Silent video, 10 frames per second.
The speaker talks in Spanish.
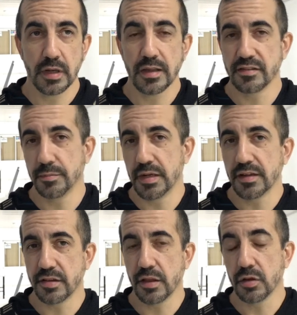la
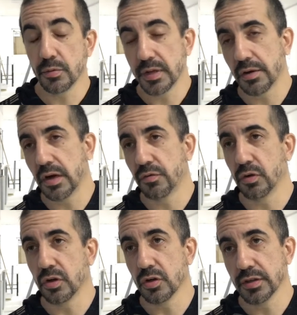disciplina se denominaba
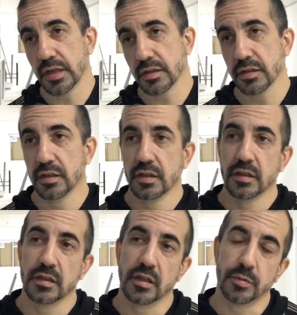full contact,
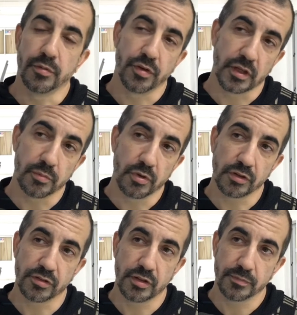después fue
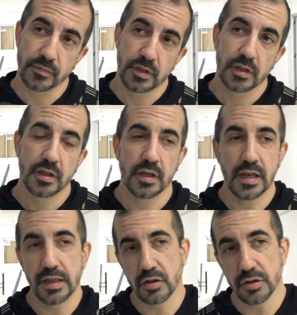kickboxing
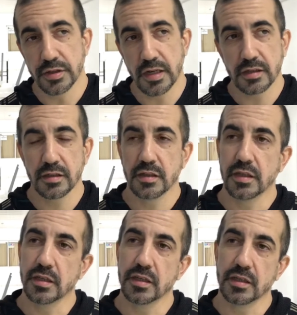el eye contact
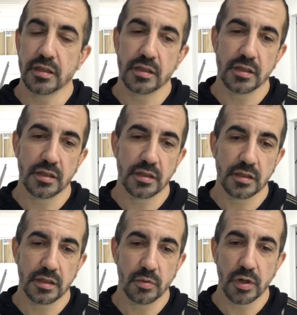y,
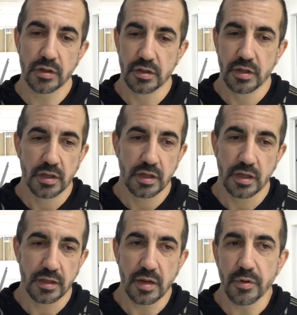bueno,
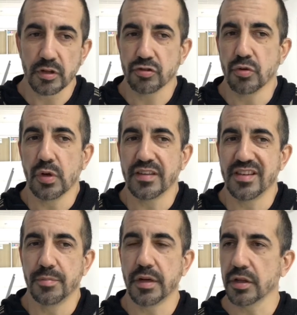digamos que eso nunca
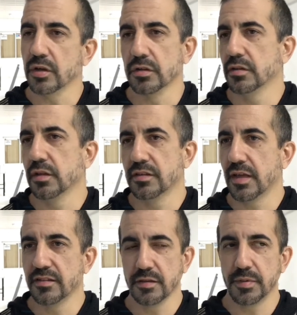se perdió, esa
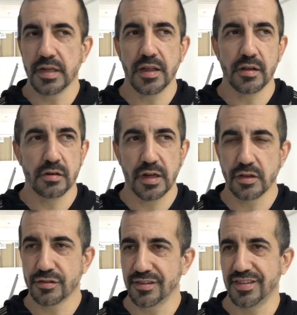disciplina de los
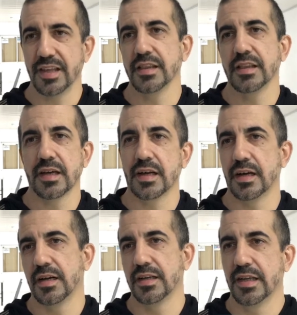años
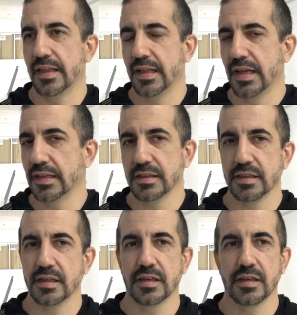60 en
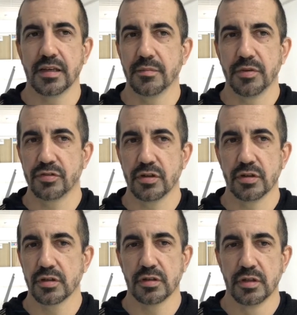adelante
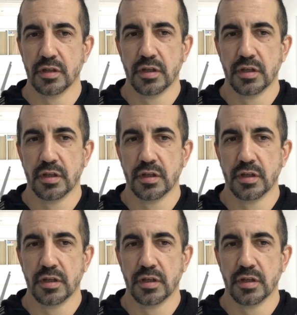empezó,